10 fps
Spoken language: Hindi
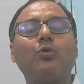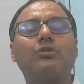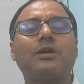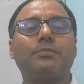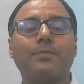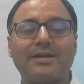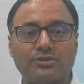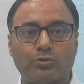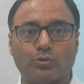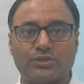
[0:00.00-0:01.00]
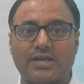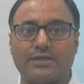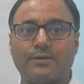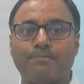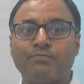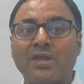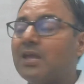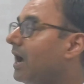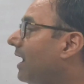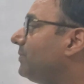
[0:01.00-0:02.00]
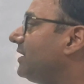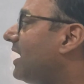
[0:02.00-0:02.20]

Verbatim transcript: पूर्णतः विभाजित हो जाएगी हमने